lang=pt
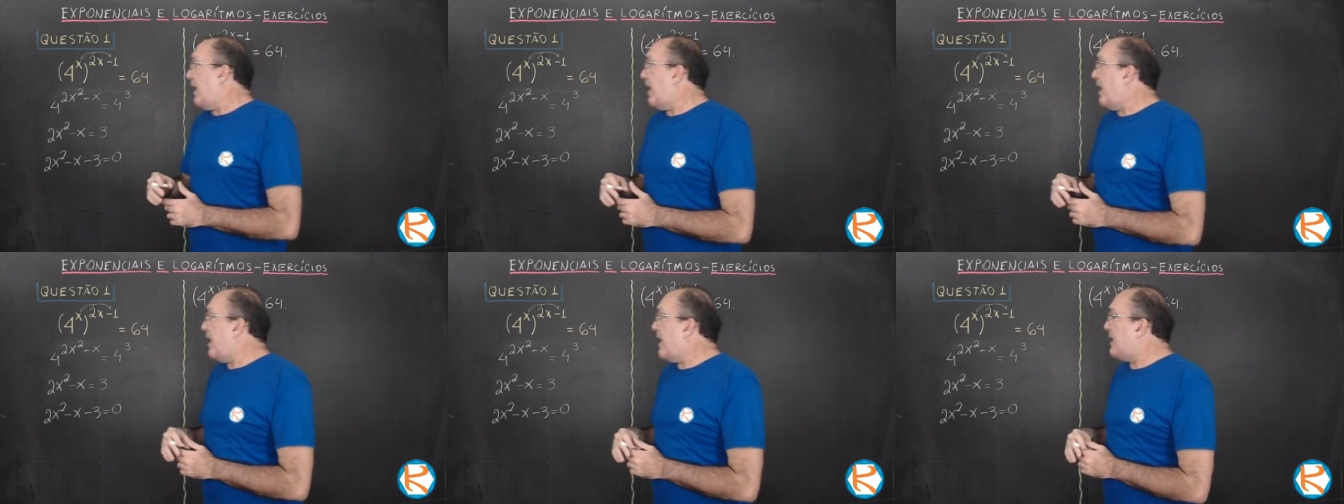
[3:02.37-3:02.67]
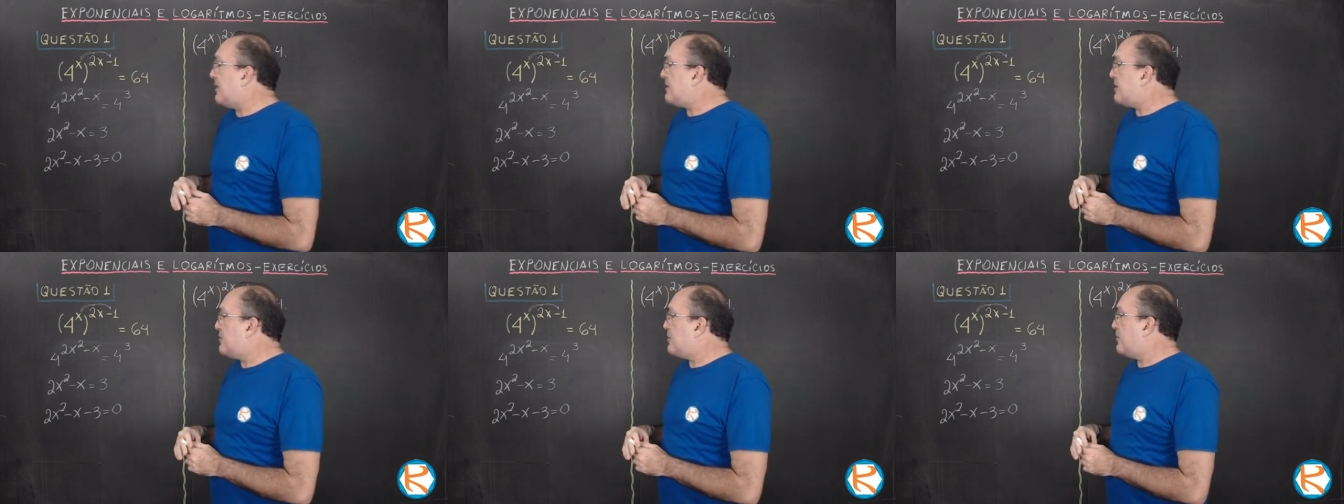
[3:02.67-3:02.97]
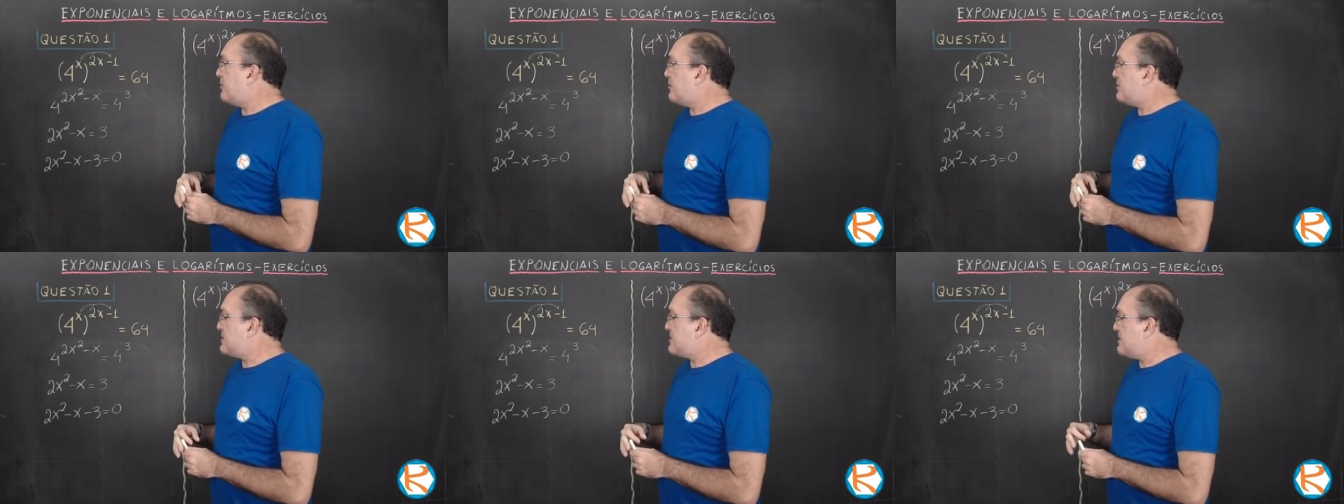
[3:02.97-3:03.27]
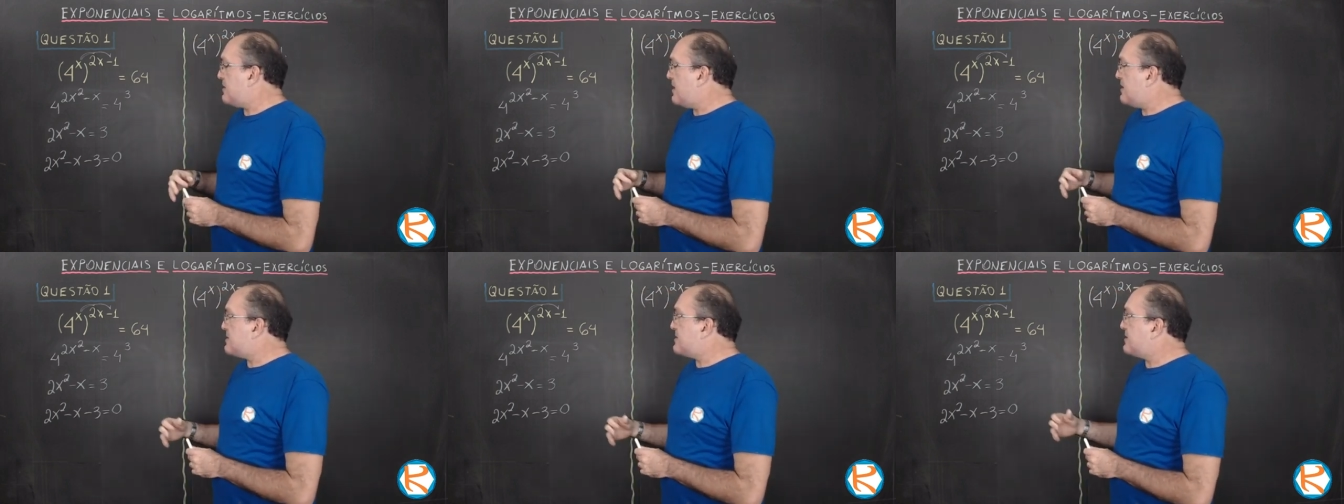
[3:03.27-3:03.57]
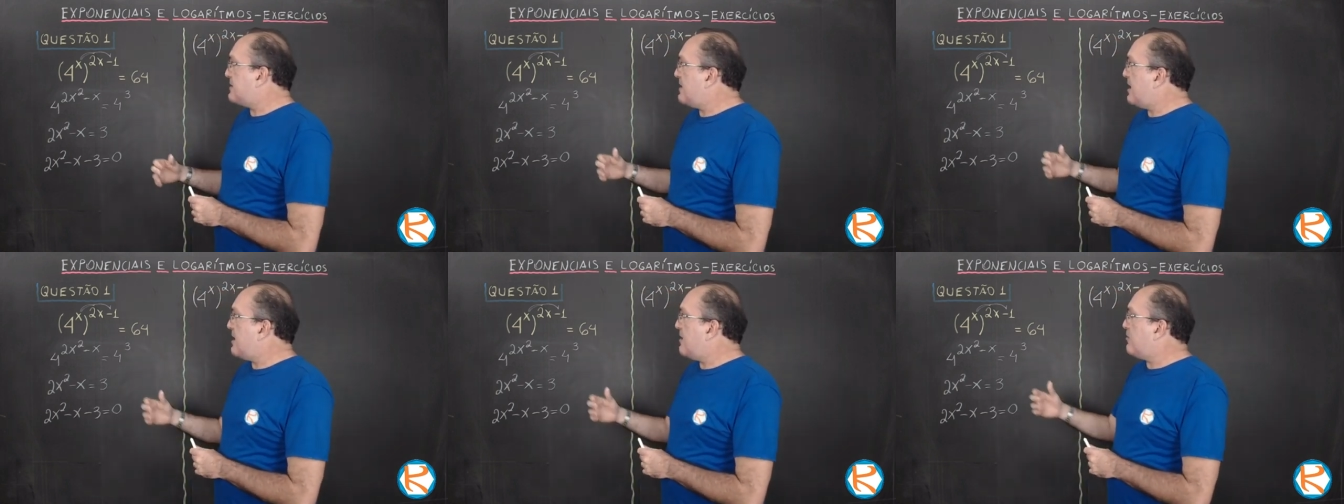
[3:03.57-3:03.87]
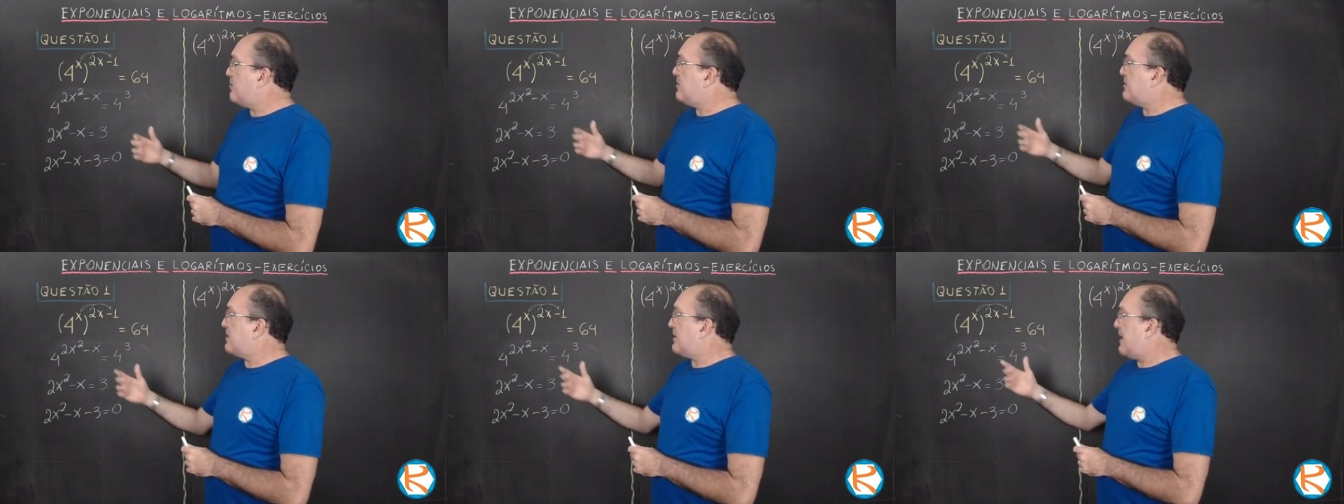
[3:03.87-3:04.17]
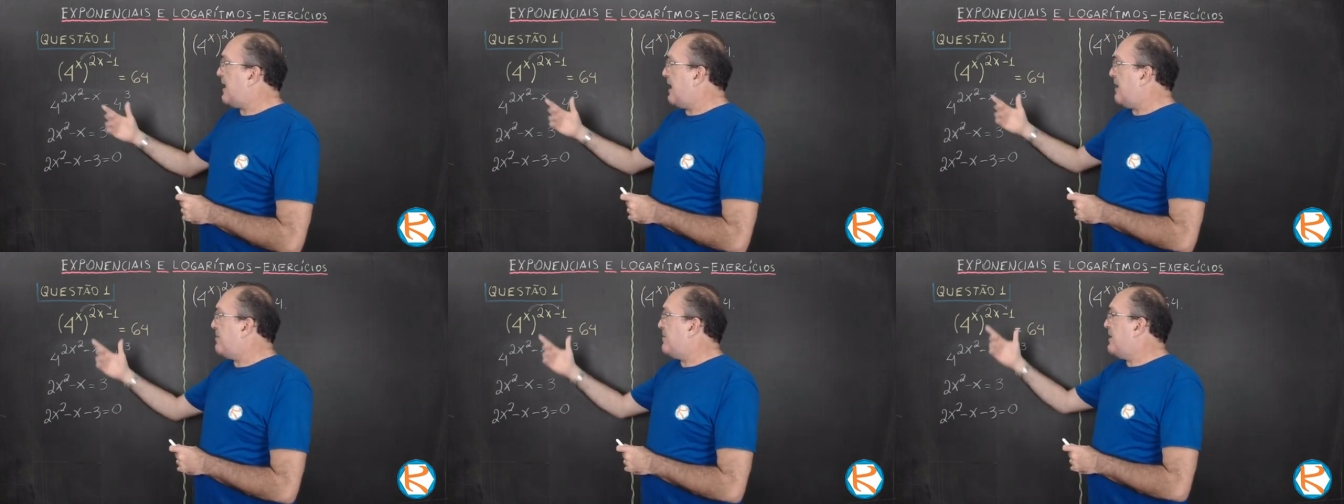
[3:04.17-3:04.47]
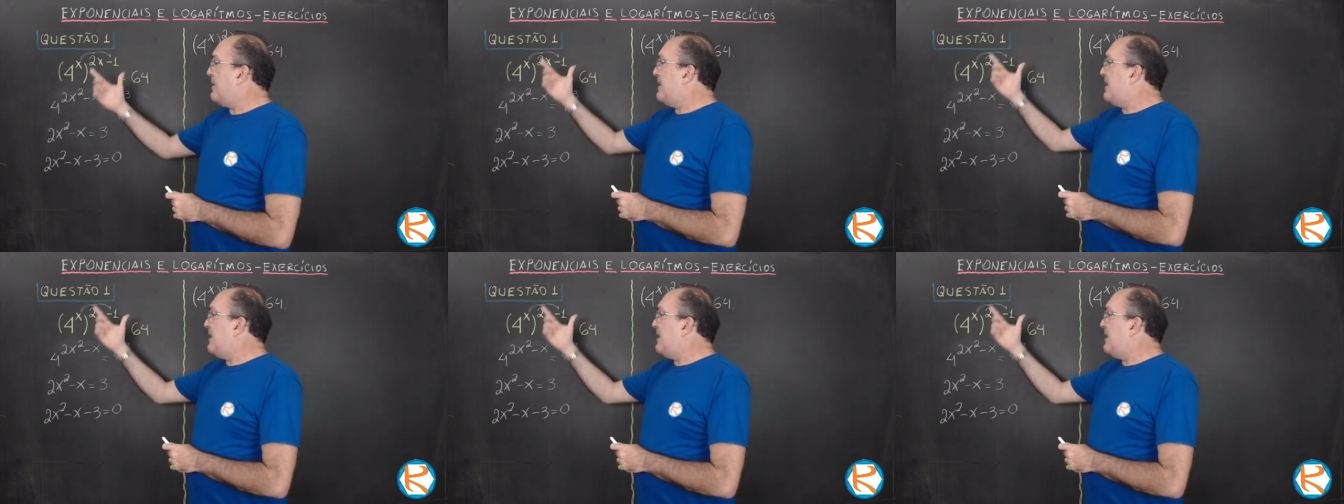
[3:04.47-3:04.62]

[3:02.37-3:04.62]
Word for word: Entendam vocês que encontrar